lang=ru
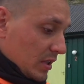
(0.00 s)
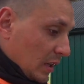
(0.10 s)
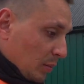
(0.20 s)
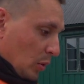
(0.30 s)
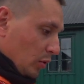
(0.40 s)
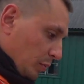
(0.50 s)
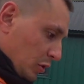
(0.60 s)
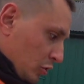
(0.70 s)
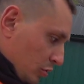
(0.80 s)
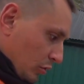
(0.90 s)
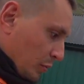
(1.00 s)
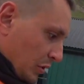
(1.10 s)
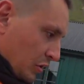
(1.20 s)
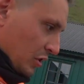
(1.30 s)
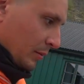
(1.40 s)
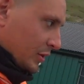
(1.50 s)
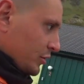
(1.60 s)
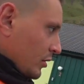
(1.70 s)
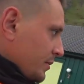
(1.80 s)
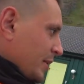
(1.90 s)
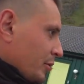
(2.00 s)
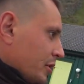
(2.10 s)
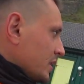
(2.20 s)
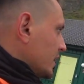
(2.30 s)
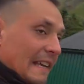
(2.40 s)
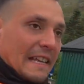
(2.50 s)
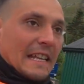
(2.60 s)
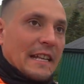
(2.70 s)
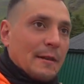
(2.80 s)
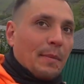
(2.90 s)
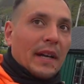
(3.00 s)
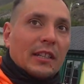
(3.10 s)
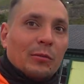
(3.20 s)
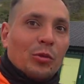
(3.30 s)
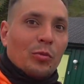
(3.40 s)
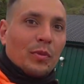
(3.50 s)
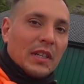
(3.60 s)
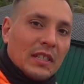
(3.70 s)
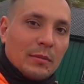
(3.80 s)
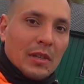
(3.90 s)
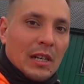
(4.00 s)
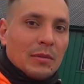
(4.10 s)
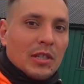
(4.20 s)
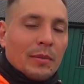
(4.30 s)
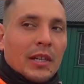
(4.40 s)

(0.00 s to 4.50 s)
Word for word: э, сайт погоды пишет, что к 5 часам должно распогодиться. И поэтому мы собираемся